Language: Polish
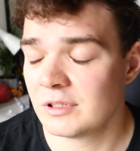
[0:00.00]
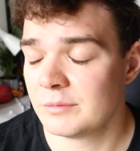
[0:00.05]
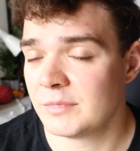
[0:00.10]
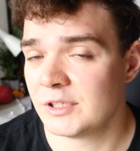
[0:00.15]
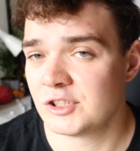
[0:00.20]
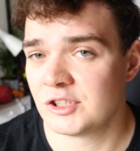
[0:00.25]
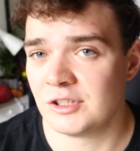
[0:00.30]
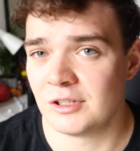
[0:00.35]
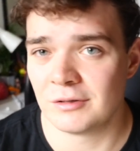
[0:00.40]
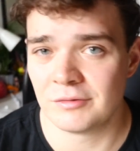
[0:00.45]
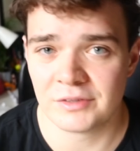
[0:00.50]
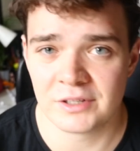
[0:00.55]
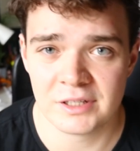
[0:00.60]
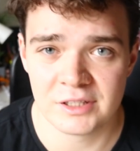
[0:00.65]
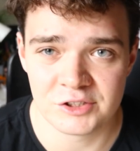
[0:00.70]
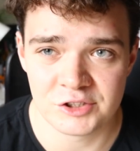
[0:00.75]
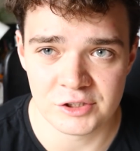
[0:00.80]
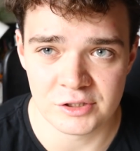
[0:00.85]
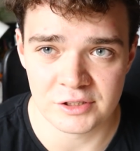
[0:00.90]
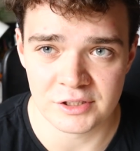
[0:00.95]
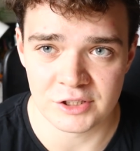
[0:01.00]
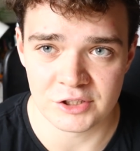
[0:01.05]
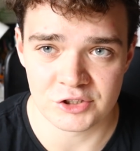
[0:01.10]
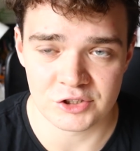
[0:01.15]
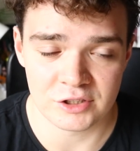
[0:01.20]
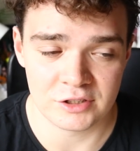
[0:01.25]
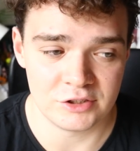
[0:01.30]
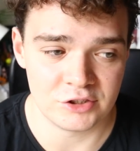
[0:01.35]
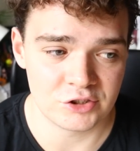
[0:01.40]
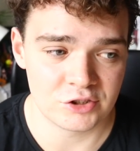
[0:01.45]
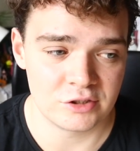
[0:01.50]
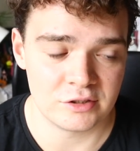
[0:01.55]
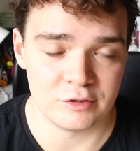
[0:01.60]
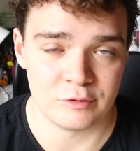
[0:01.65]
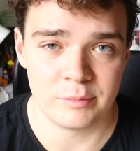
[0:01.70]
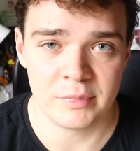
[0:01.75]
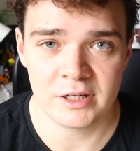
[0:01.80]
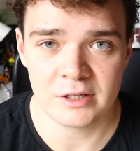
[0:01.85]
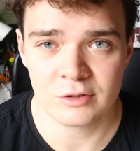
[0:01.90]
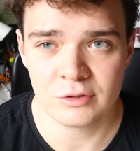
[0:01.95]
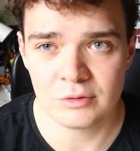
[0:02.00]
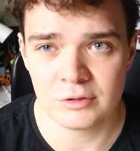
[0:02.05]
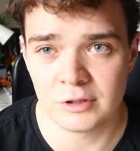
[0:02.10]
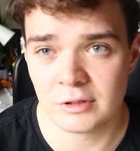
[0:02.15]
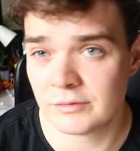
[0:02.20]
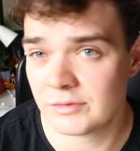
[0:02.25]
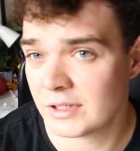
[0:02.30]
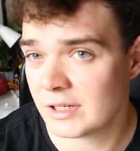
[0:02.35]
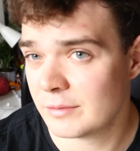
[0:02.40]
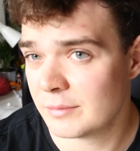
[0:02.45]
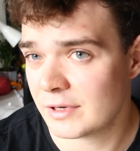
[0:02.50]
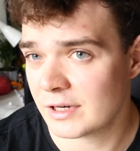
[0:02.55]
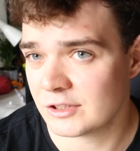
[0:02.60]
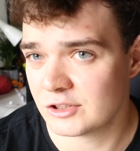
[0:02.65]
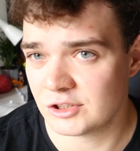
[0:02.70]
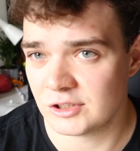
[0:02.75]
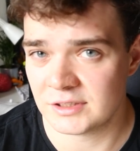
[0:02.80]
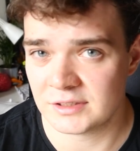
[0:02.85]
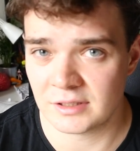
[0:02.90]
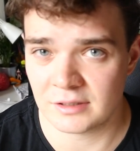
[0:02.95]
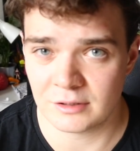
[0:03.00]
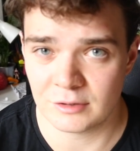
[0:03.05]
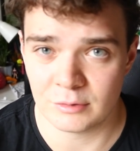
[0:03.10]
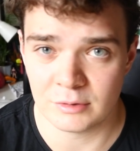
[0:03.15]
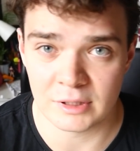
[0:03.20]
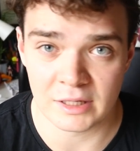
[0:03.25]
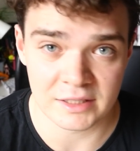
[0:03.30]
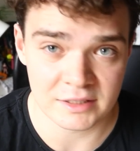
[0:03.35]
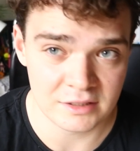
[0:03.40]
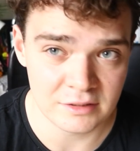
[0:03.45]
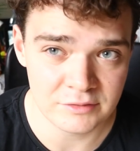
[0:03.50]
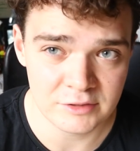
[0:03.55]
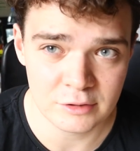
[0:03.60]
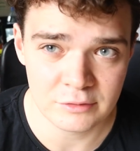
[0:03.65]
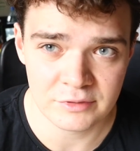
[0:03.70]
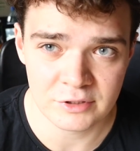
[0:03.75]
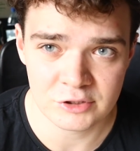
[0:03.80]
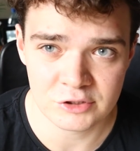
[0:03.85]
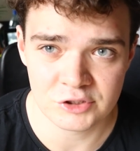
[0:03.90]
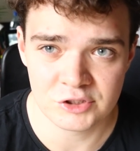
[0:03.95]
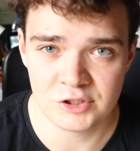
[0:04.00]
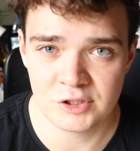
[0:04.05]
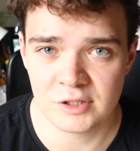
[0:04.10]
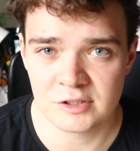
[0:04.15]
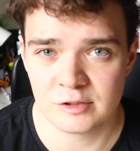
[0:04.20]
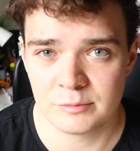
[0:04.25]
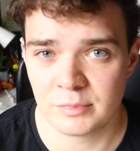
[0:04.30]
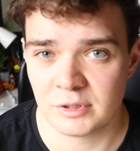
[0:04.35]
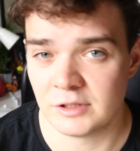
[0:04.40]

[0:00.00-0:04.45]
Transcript: mięśnie o wiele silniejsze niż tył barku i o wiele bardziej z reguły aktywne u większości osób,